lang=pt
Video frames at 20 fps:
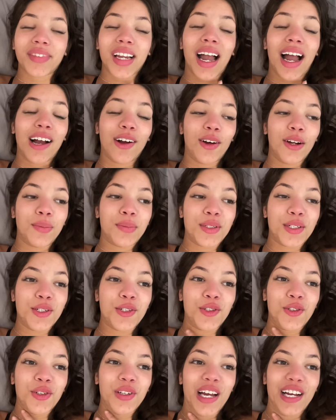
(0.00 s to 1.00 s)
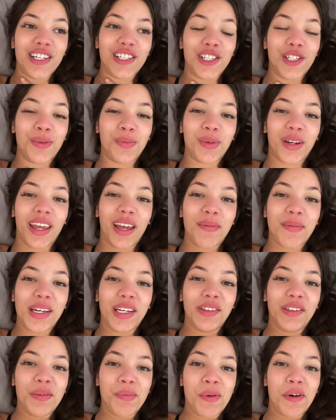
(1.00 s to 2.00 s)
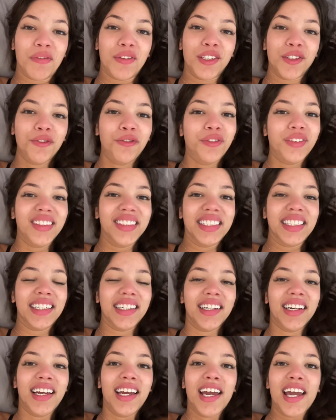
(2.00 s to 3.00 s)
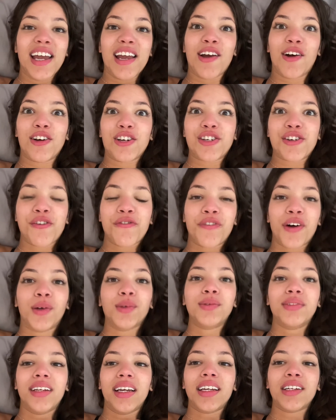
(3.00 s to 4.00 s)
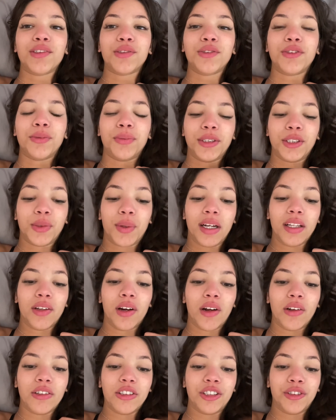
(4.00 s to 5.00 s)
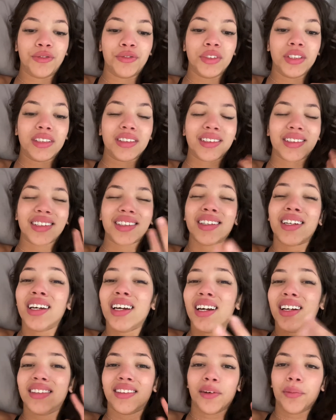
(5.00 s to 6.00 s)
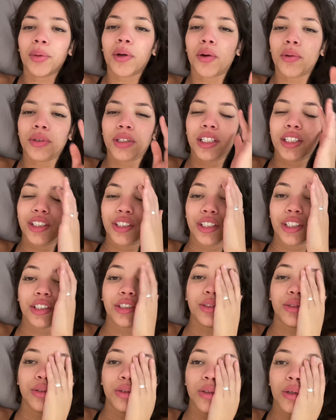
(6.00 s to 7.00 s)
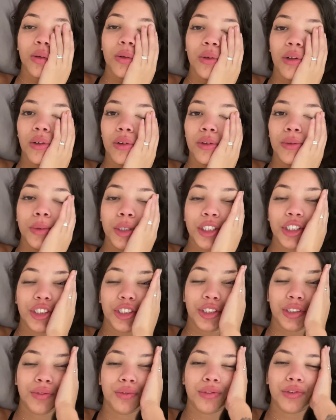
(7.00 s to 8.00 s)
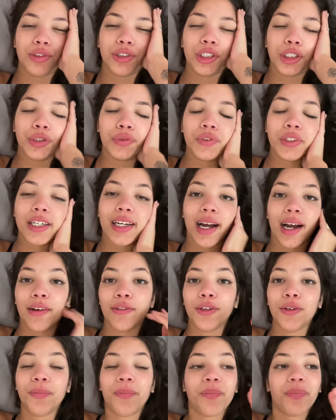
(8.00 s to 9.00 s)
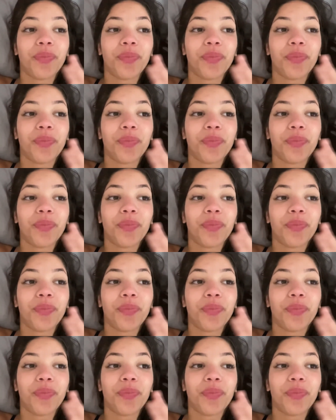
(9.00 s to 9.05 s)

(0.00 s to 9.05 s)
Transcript: Agora eu preciso estudar, gente, porque amanhã eu tenho prova de física. E eu acho que eu faltei as últimas quatro aulas de física. Não porque eu quis, gente, tudo com algum motivo justificável.